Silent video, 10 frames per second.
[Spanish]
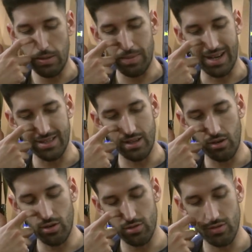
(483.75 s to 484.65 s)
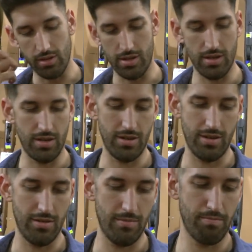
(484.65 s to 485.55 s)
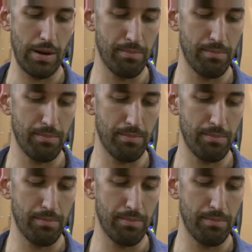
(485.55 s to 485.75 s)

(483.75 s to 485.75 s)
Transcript: para hacerlos eh, más